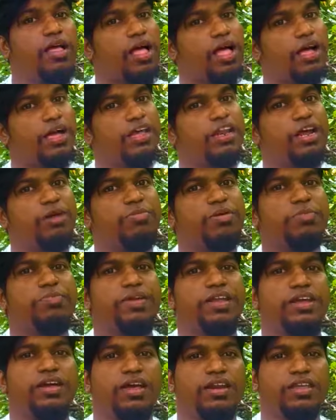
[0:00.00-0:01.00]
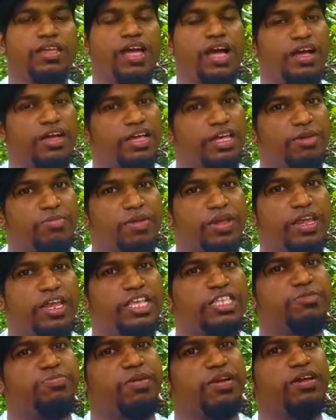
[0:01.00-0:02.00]
अगर आप अपने घर के आंगन में
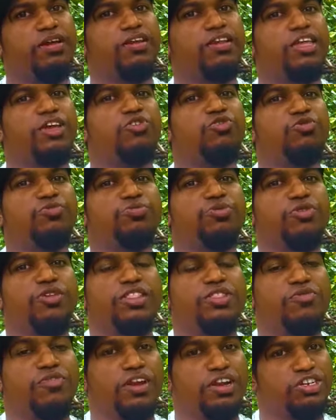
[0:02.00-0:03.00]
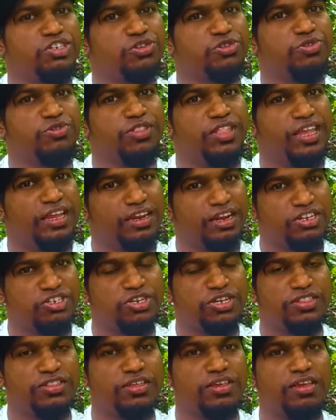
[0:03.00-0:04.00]
इस प्रकार के खूबसूरत वृक्ष को देखना
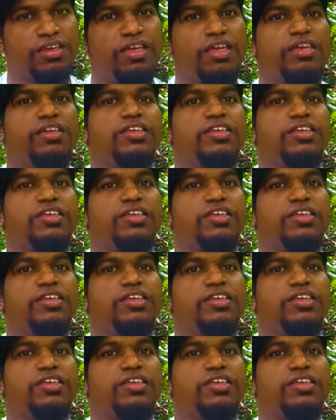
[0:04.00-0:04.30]
चाहते हैं